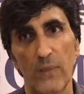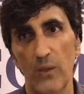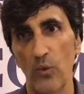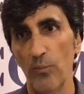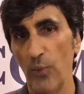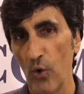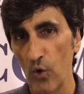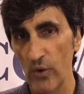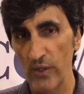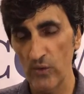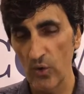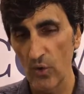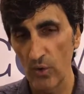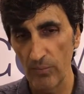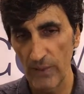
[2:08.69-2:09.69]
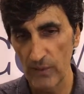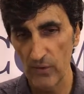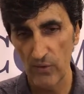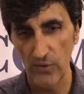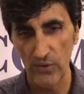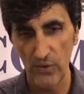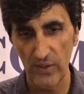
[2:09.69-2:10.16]
Un poco de todo,
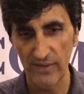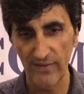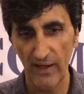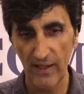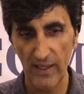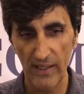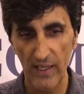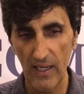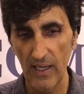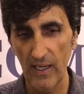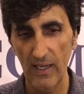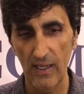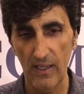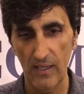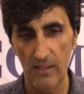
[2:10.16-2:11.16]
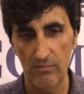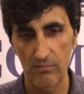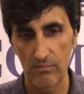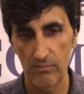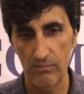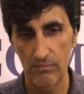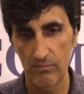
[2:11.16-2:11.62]
pero yo destacaría
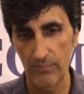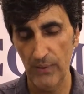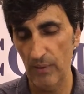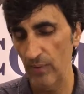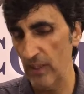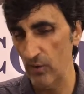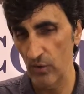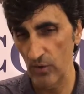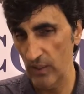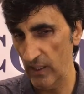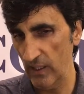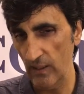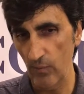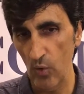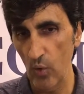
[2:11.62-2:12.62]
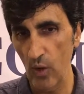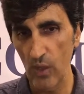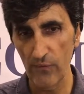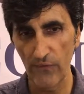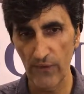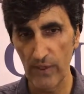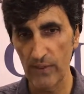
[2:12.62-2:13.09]
primero que hemos
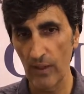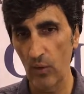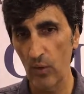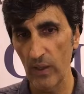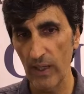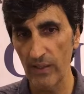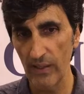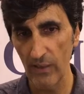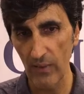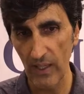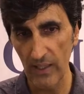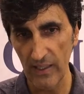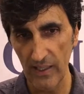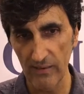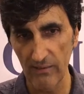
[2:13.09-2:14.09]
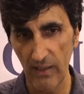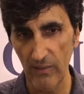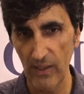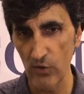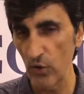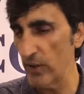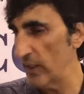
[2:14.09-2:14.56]
jugado frente a un gran rival y esta
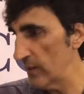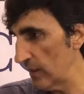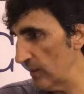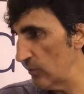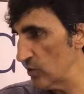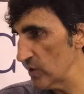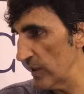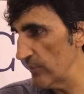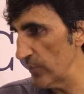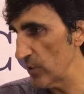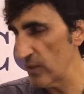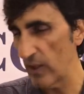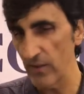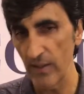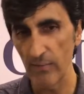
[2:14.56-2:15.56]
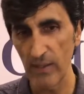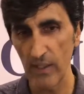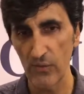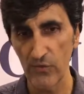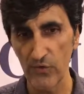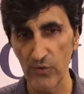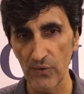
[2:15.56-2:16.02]
victoria tiene mucha importancia
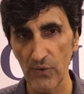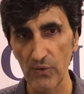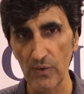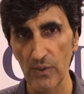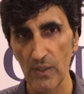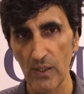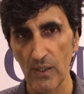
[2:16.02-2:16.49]
para nosotros